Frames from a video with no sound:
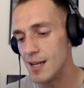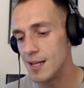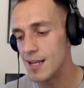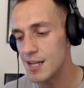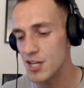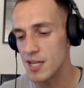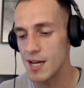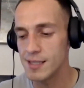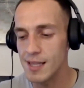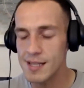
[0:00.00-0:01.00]

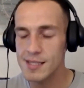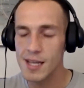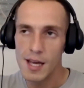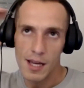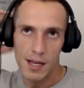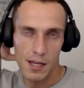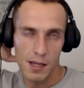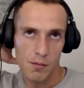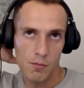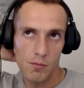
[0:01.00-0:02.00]
leczenia. I teraz e,